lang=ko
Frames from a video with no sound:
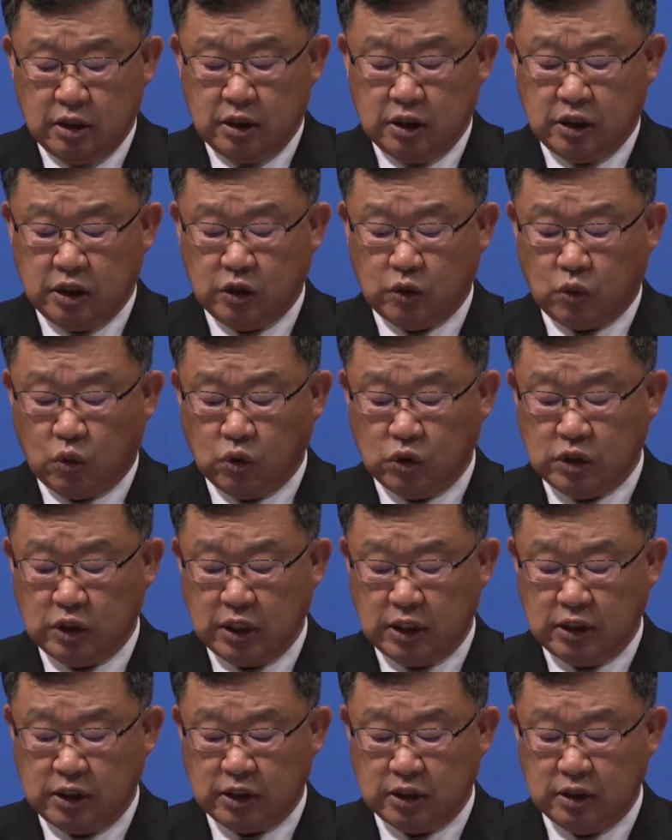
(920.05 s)
이
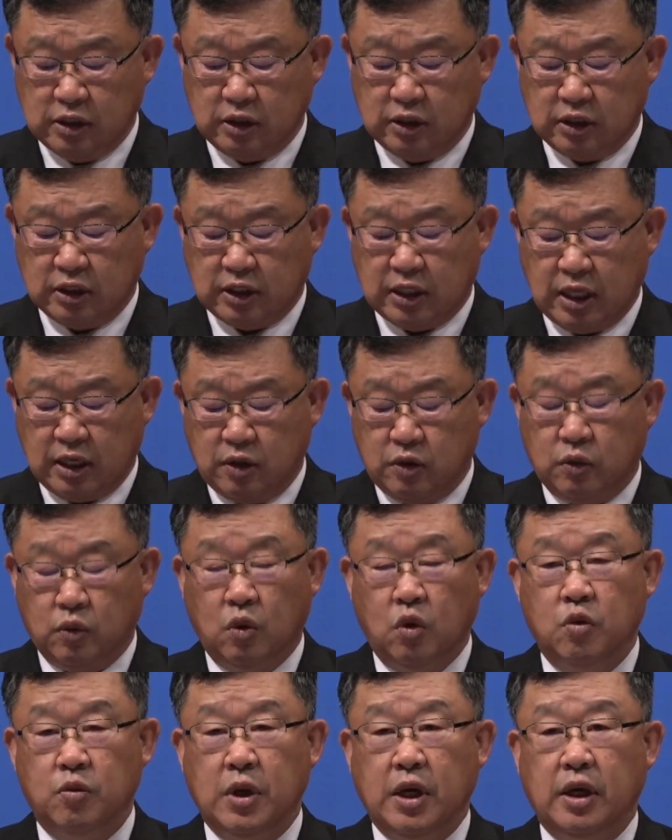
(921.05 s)
고드란트는
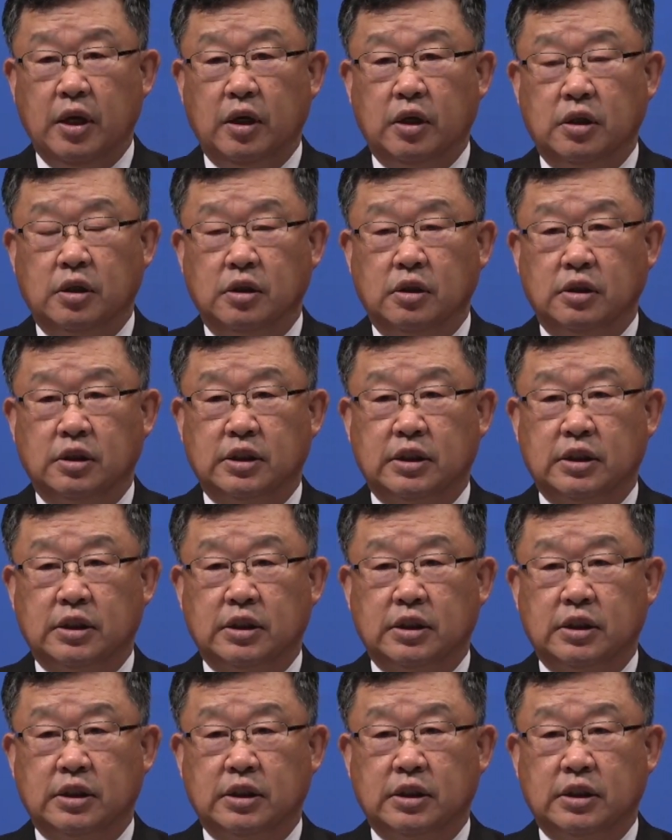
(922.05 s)
로마의 그